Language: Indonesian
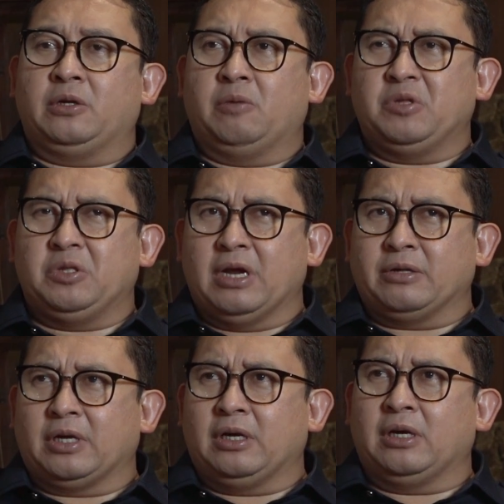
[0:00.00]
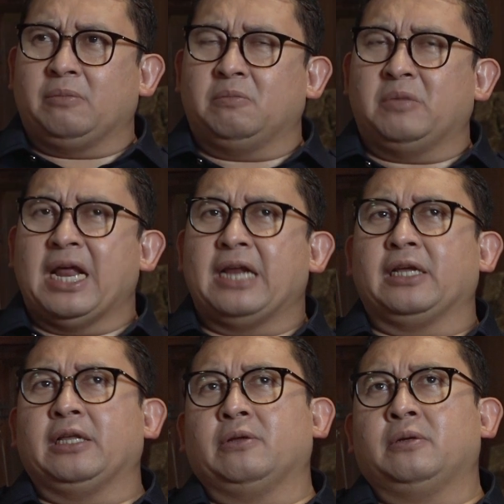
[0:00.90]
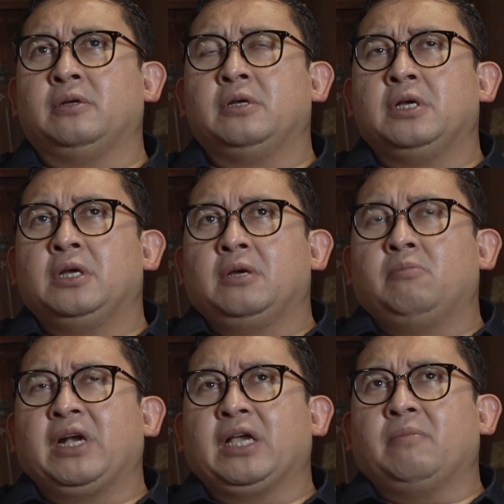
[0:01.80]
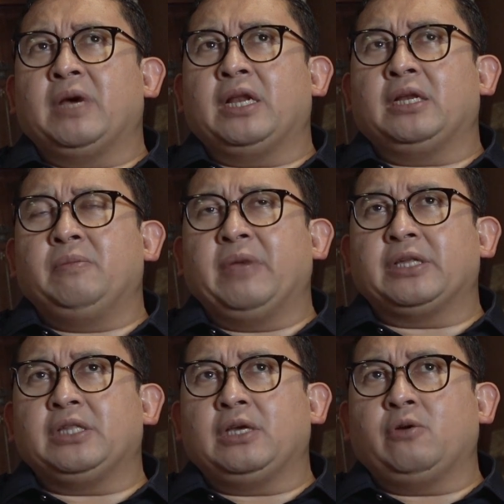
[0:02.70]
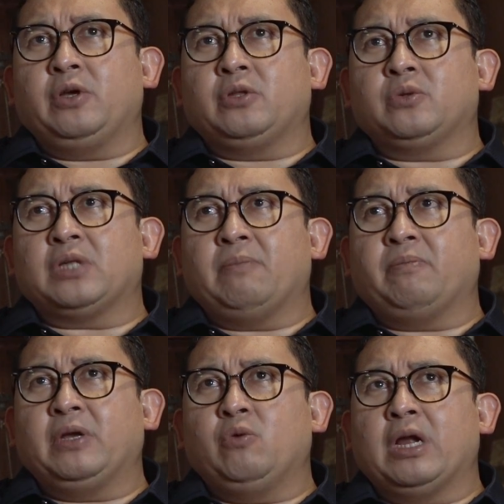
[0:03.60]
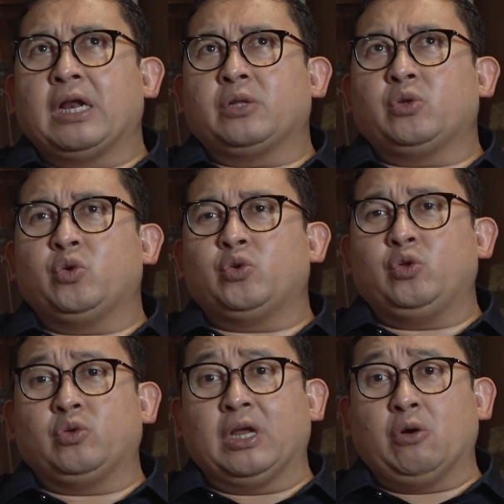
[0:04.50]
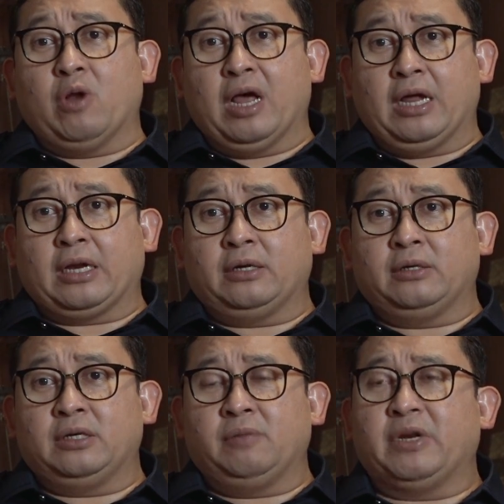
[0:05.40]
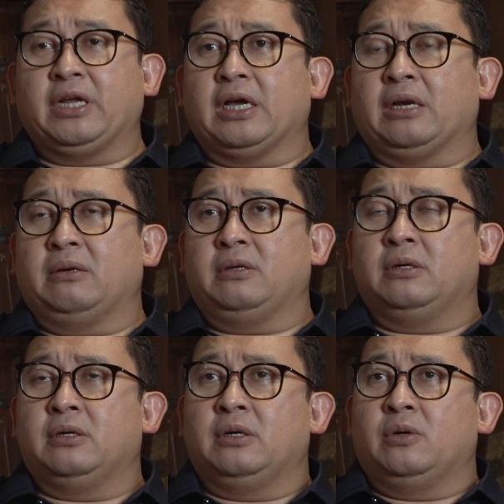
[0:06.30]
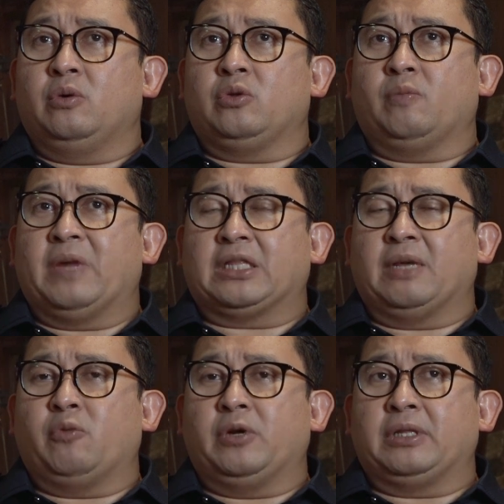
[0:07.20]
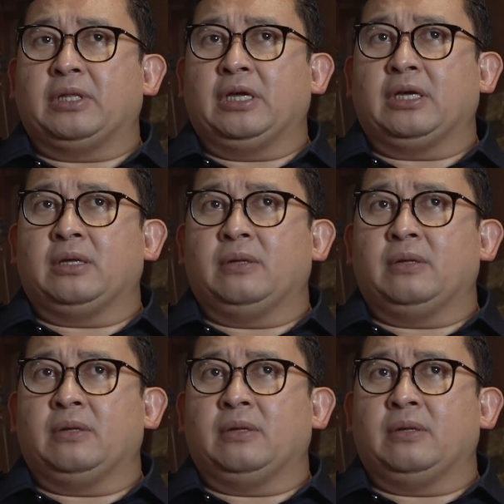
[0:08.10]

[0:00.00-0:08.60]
Hmm. Dia menjelaskan dengan menarik gitu. Bagaimana di Meksiko itu sampai 200 juta dolar yeah. diberikan untuk partai politik.